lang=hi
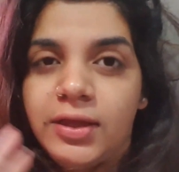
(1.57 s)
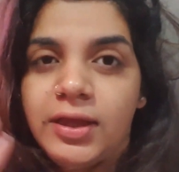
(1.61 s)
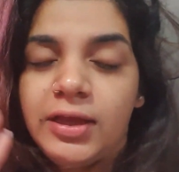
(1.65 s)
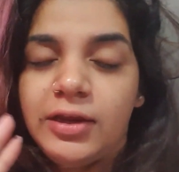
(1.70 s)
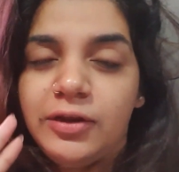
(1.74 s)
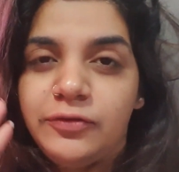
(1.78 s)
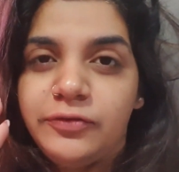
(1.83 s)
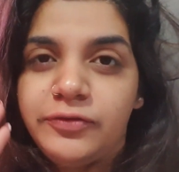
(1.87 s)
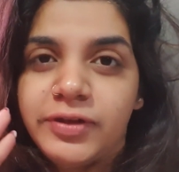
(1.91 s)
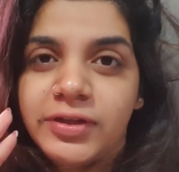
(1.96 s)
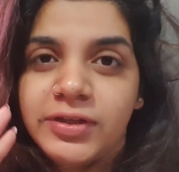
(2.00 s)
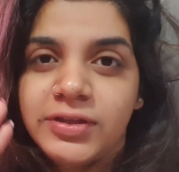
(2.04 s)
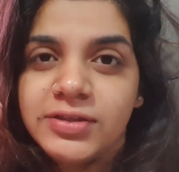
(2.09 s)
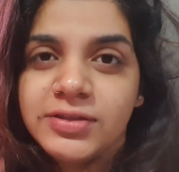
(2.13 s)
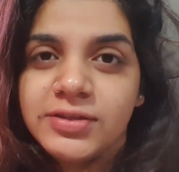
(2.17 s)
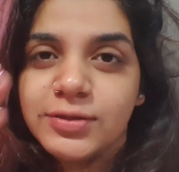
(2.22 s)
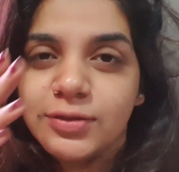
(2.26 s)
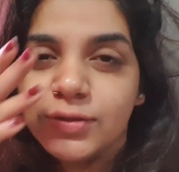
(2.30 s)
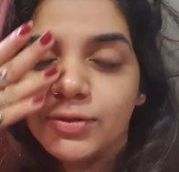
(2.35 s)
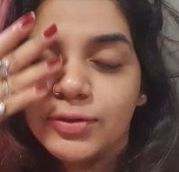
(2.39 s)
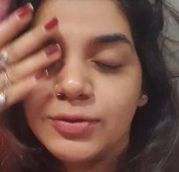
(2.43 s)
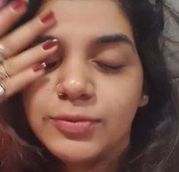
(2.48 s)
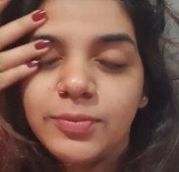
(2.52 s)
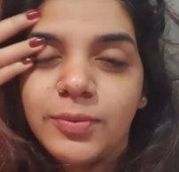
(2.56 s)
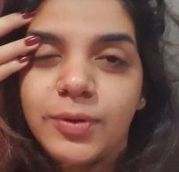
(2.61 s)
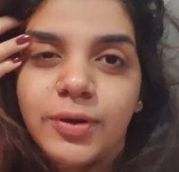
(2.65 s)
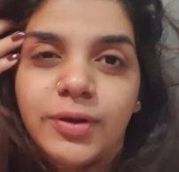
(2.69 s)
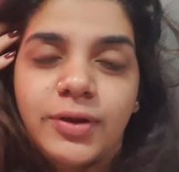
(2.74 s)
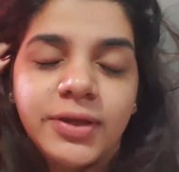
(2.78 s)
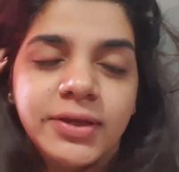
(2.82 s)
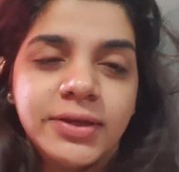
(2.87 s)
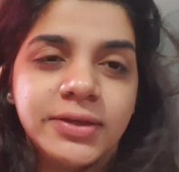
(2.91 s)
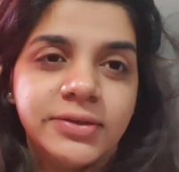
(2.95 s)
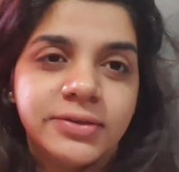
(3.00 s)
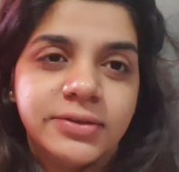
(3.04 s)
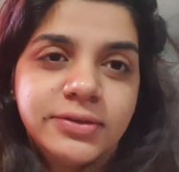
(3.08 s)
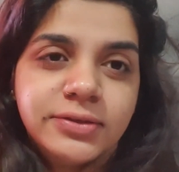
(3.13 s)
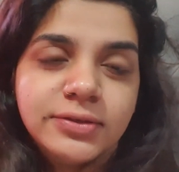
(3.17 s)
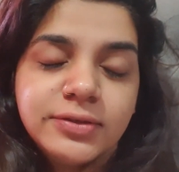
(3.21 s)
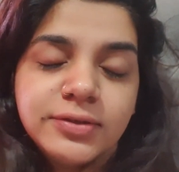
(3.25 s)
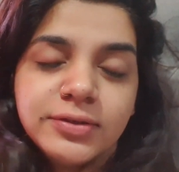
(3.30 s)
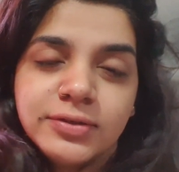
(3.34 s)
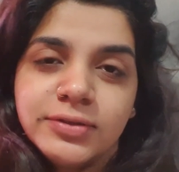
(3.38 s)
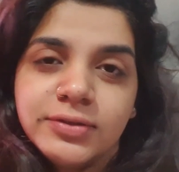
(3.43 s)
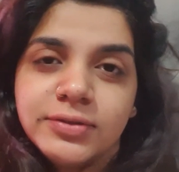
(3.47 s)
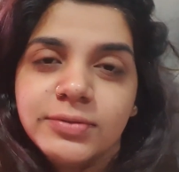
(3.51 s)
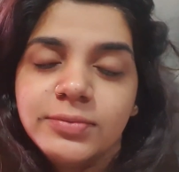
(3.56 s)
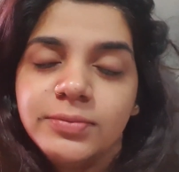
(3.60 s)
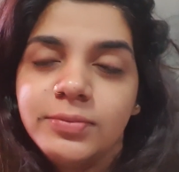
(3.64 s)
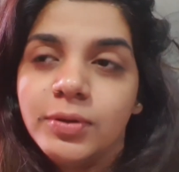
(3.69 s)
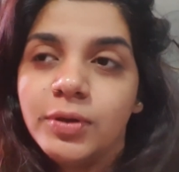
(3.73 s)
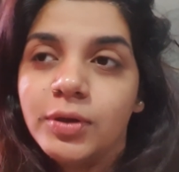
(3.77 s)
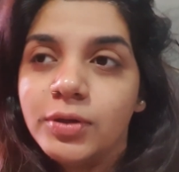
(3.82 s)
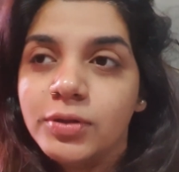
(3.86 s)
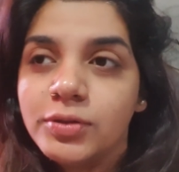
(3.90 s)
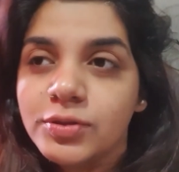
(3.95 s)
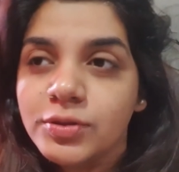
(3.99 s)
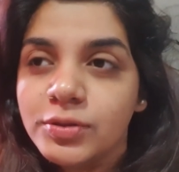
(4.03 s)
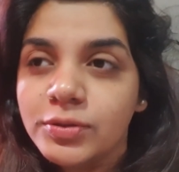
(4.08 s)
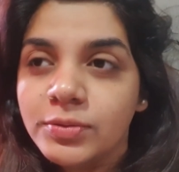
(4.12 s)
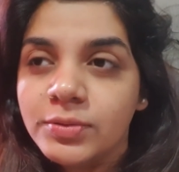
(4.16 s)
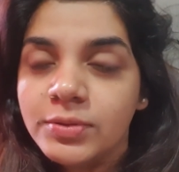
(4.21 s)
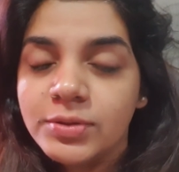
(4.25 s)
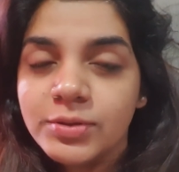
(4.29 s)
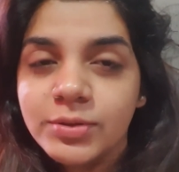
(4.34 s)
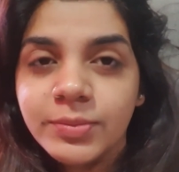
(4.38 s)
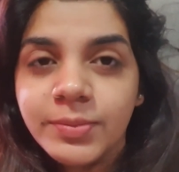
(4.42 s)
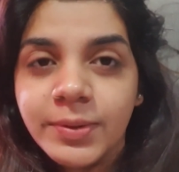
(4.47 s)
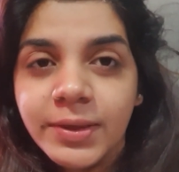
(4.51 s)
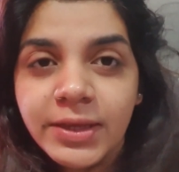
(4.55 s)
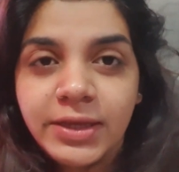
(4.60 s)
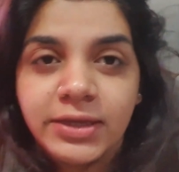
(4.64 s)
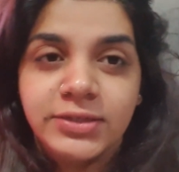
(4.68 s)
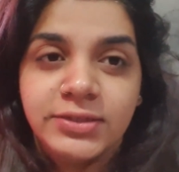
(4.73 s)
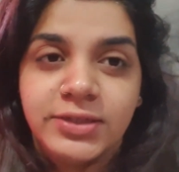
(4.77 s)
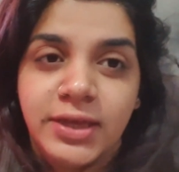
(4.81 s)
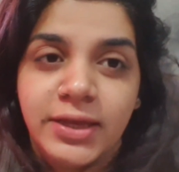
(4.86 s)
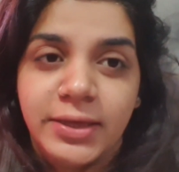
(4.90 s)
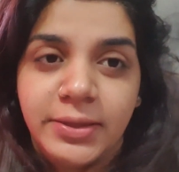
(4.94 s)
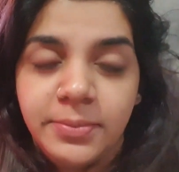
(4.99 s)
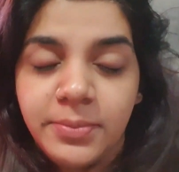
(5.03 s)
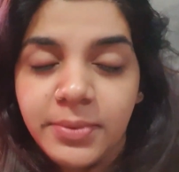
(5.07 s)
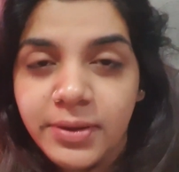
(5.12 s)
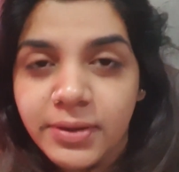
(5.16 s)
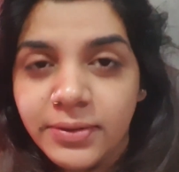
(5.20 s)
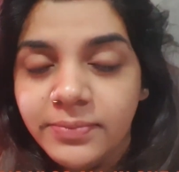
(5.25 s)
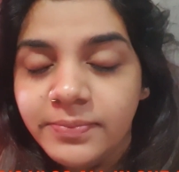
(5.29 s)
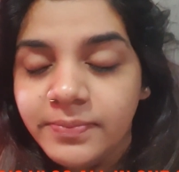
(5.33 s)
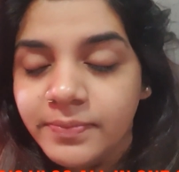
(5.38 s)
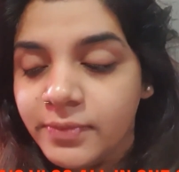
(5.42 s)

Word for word: हेलो फ्रेंड्स गुड मॉर्निंग बहुत सुबह सुबह का टाइम है